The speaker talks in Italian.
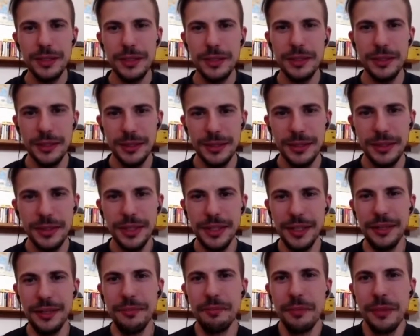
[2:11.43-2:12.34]
Sì,
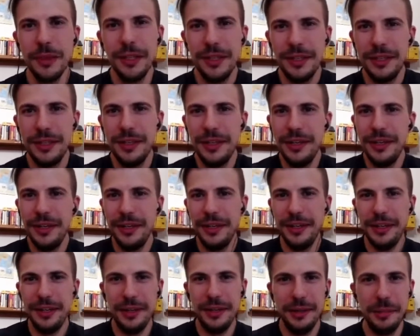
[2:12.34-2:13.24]
eh,
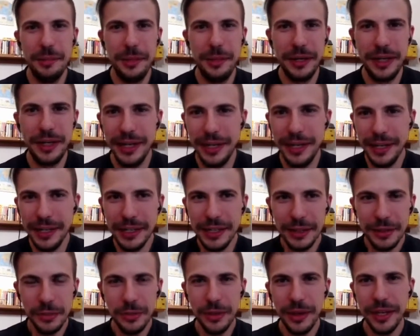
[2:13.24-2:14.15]
perché le
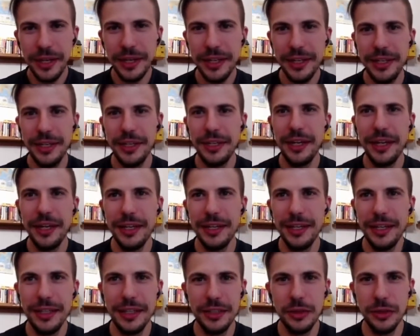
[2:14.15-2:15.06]
lingue
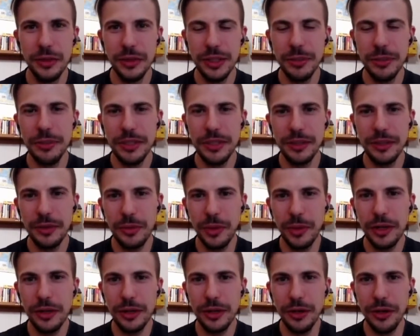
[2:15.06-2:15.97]
eh, sono sempre state
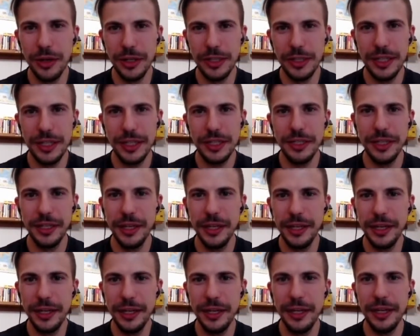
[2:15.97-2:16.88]
qualcosa
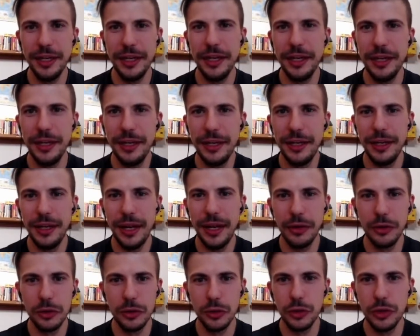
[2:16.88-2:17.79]
che eh,
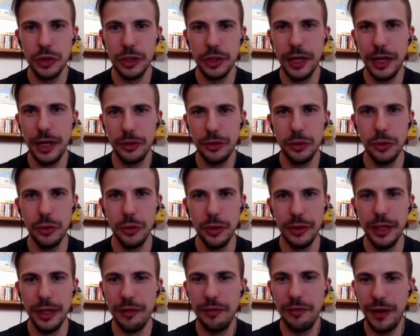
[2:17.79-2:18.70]
hanno
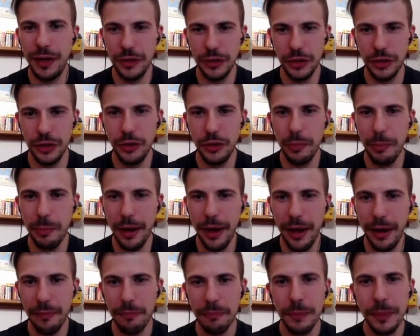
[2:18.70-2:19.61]
suscitato del fascino in
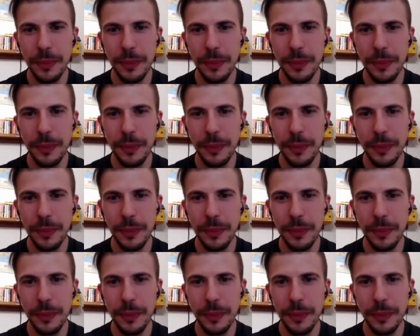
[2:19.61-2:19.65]
me.